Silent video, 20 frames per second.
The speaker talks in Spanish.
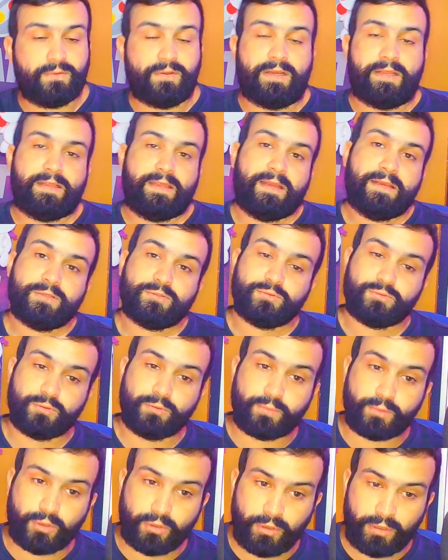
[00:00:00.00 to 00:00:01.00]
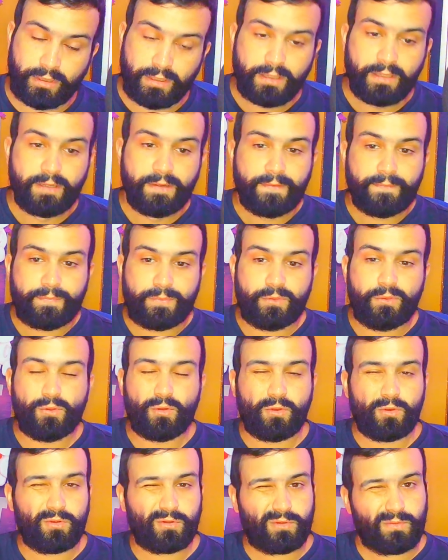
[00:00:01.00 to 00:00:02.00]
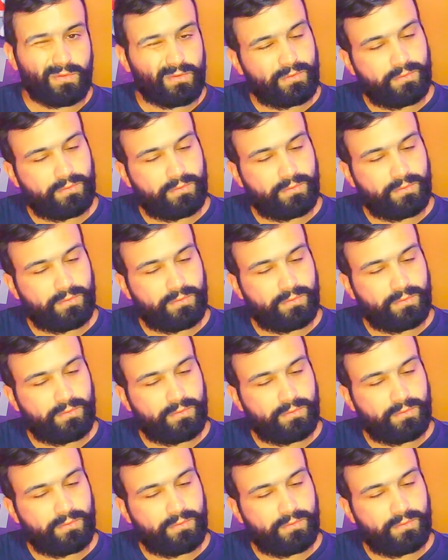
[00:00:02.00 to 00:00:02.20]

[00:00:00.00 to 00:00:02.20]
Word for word: le tienes su rol no,